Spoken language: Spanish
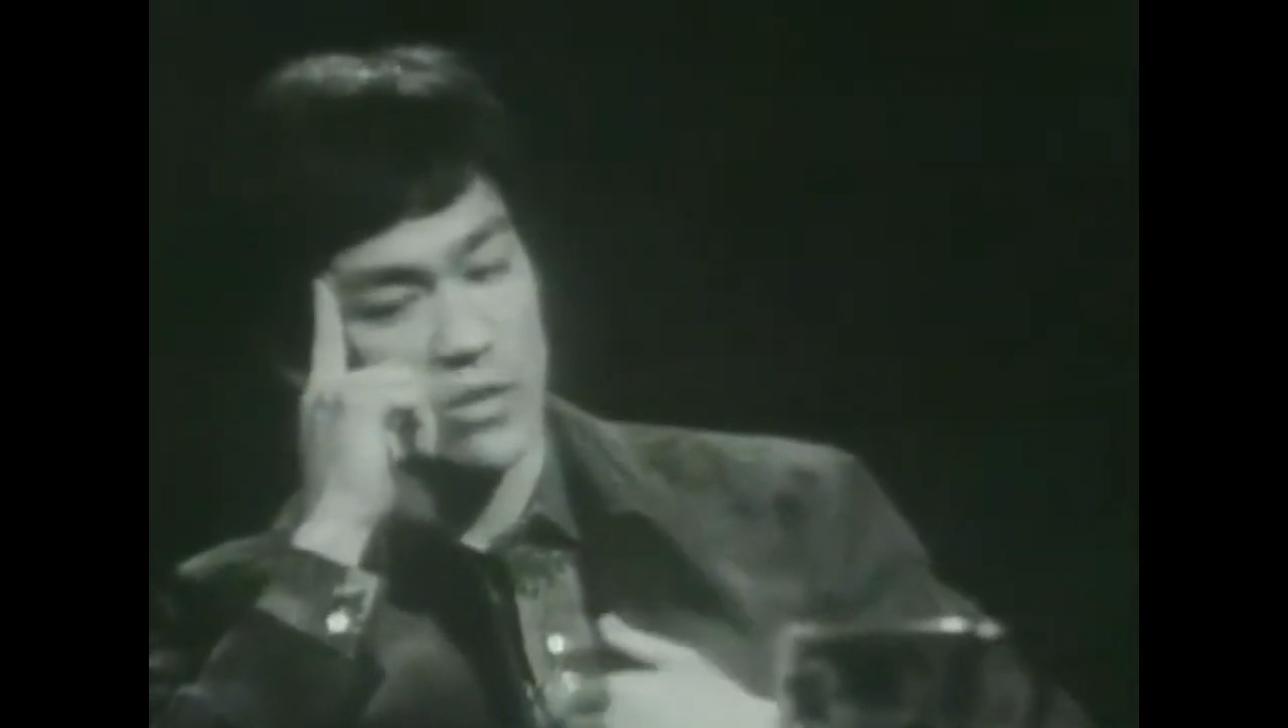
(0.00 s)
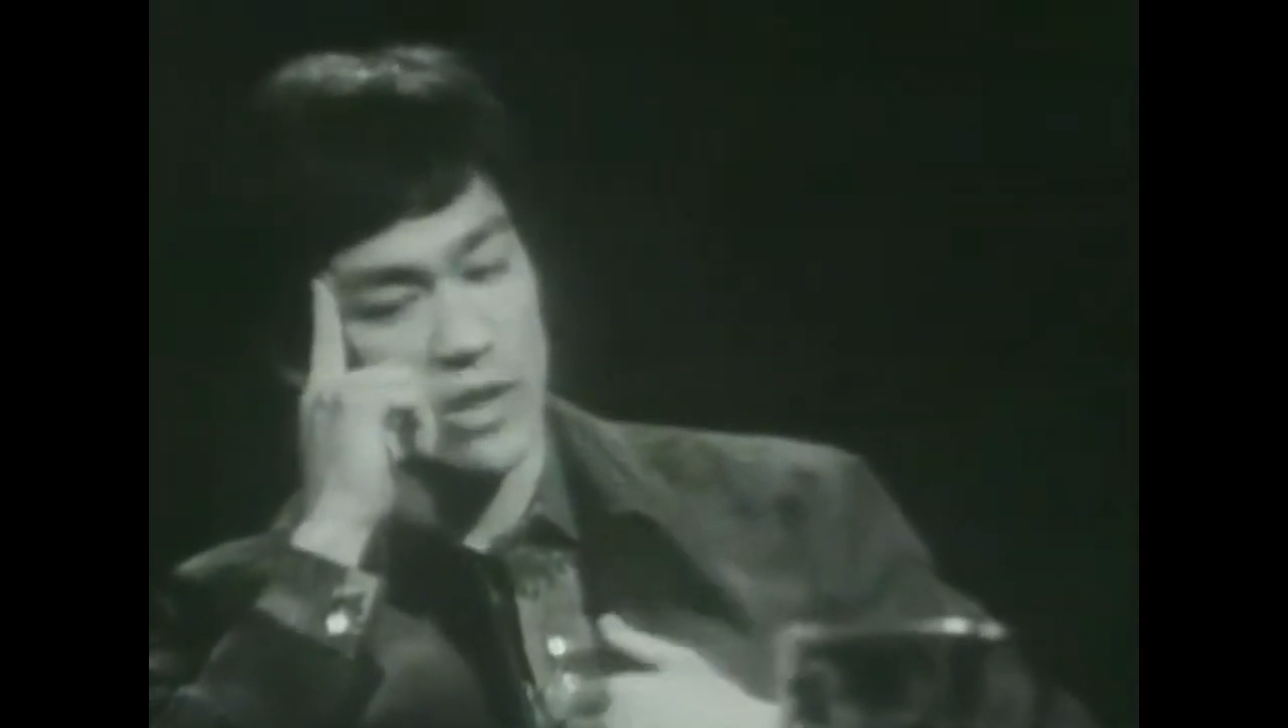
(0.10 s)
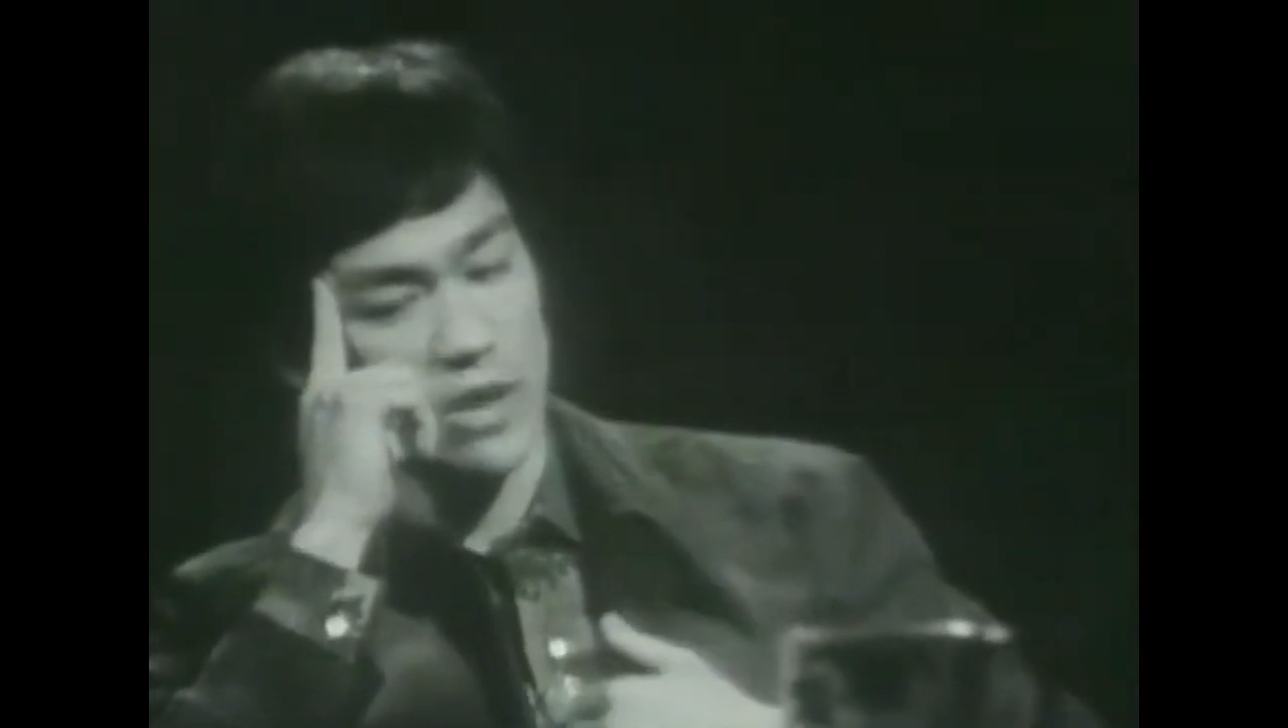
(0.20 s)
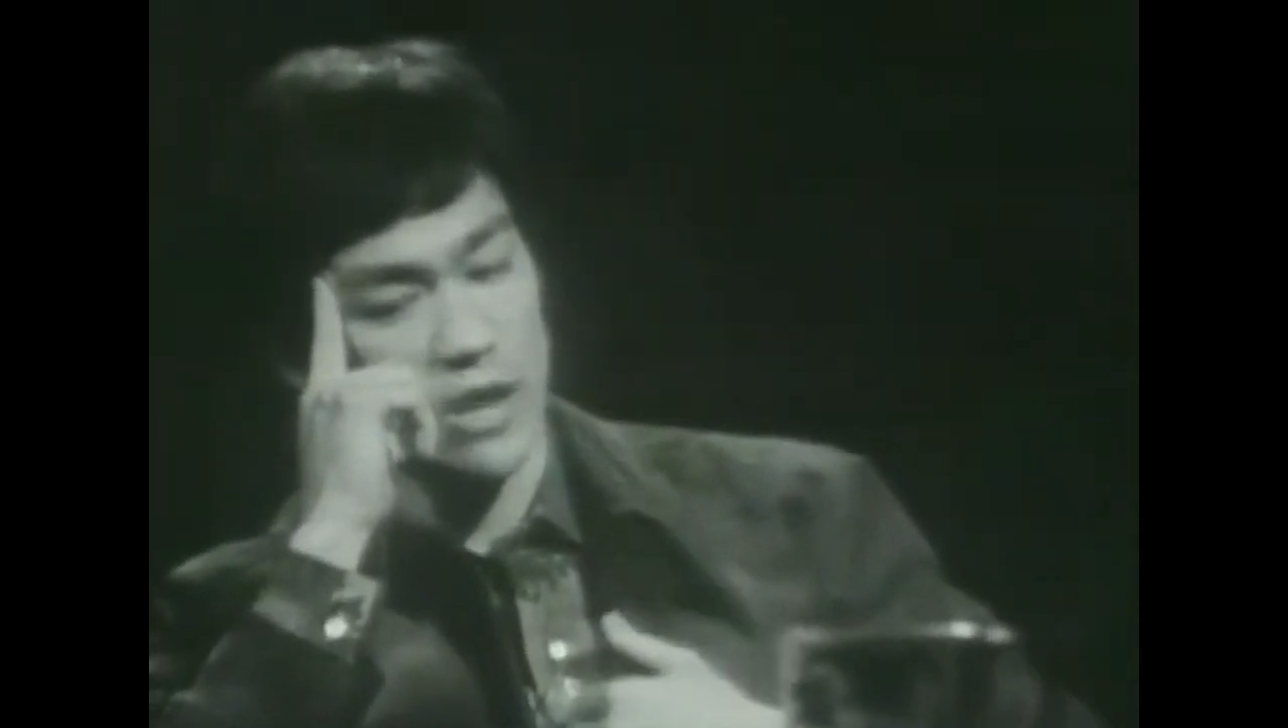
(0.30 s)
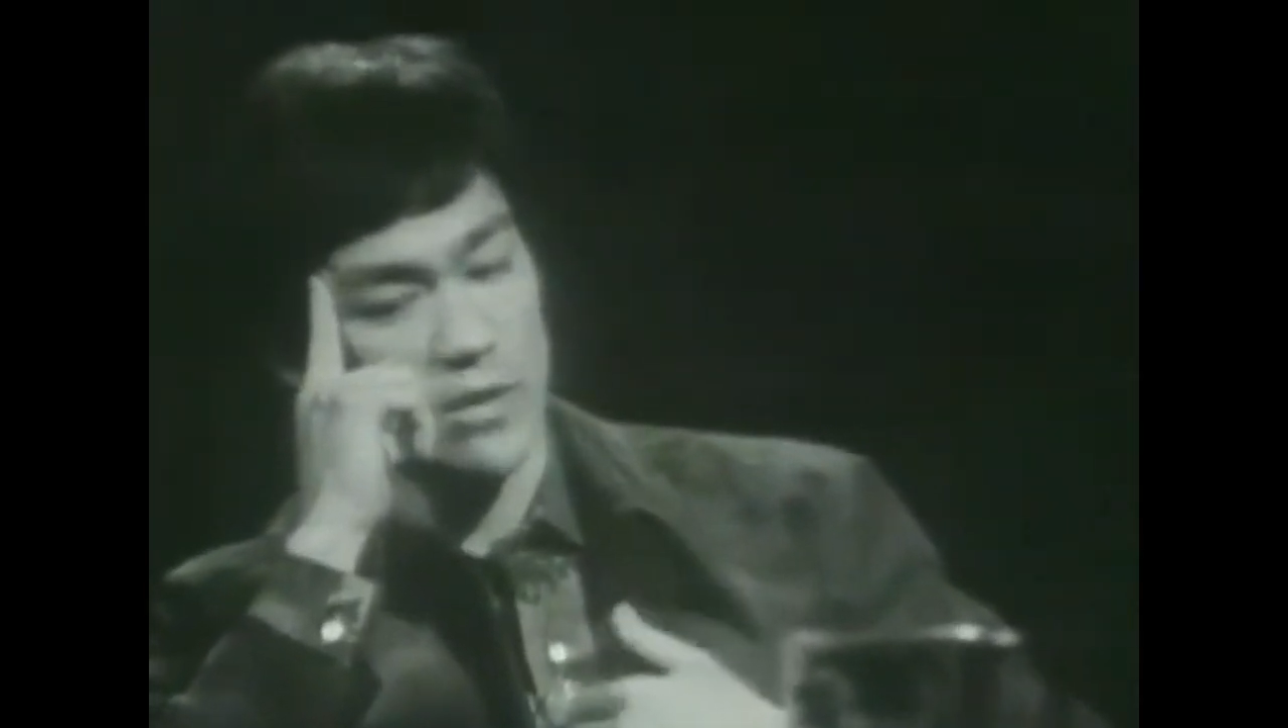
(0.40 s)

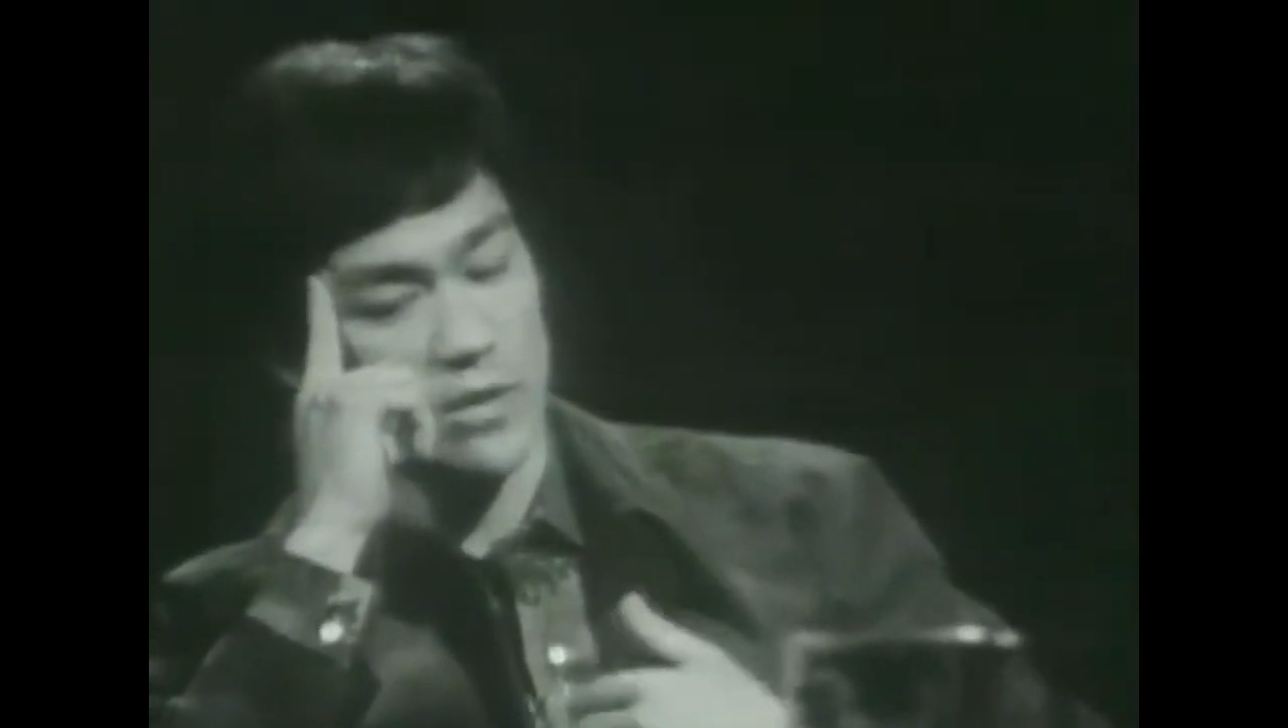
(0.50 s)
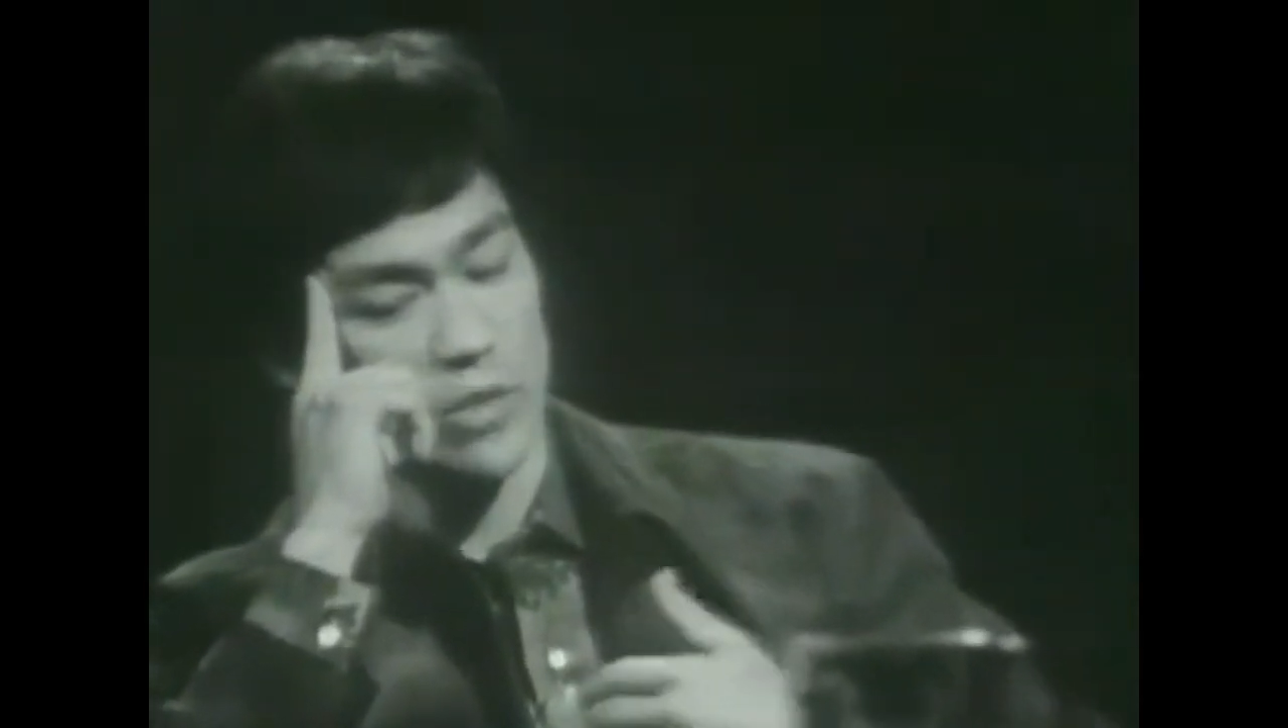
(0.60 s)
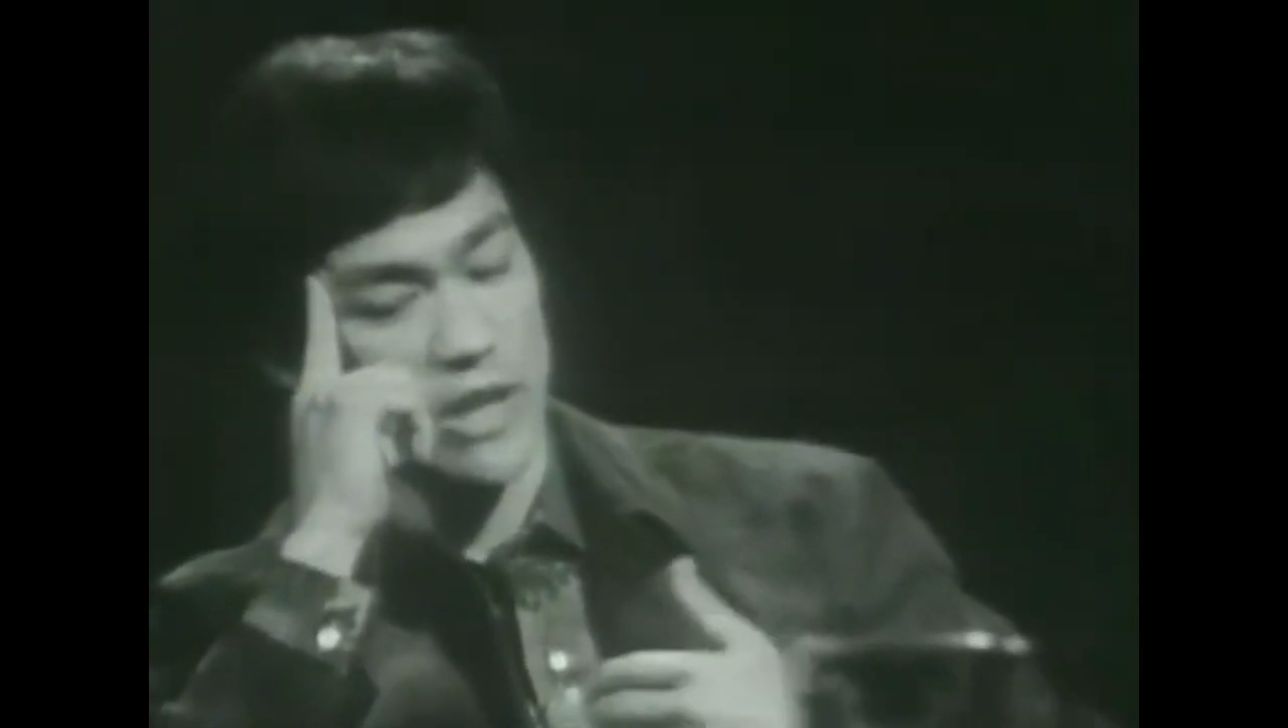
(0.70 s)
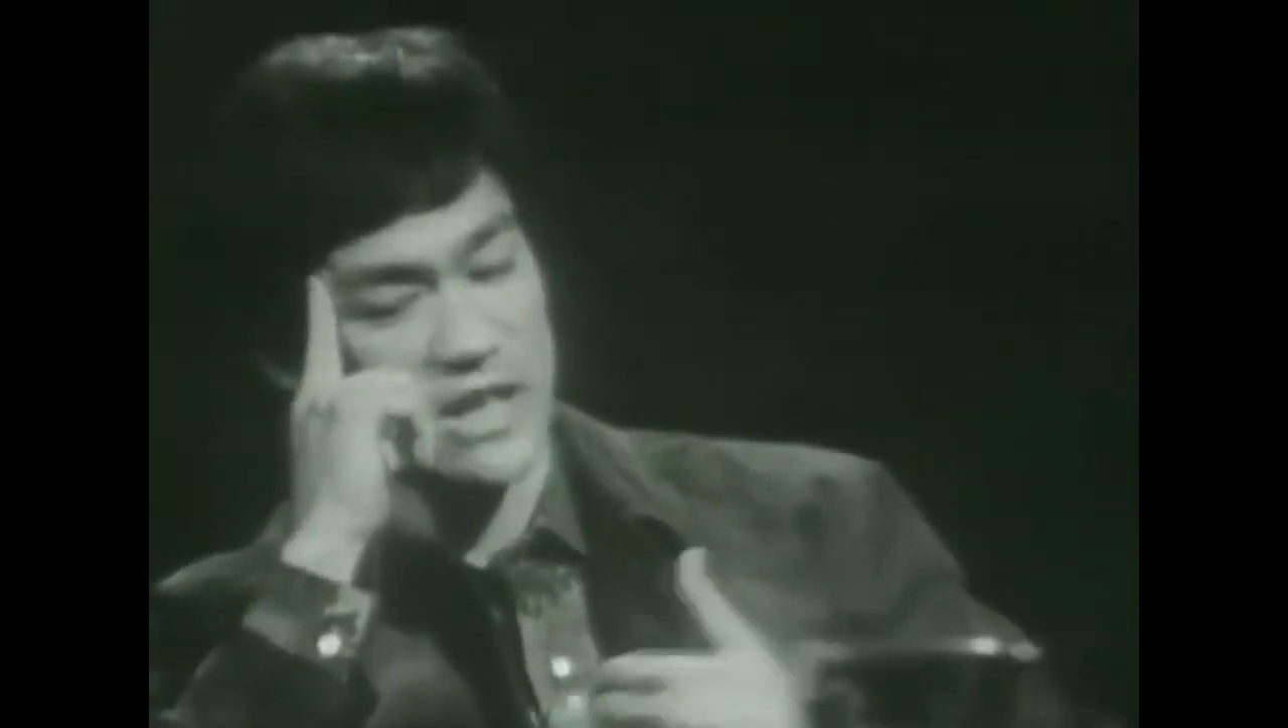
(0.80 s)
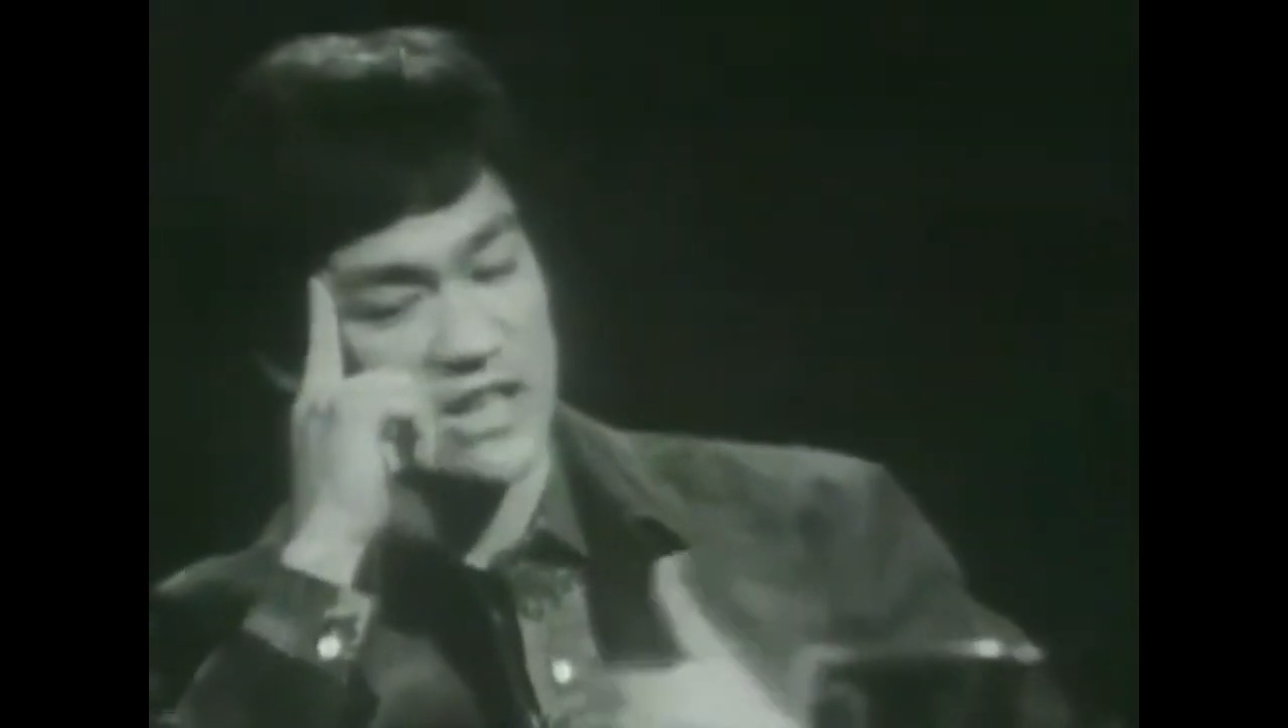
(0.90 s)
3D que es casi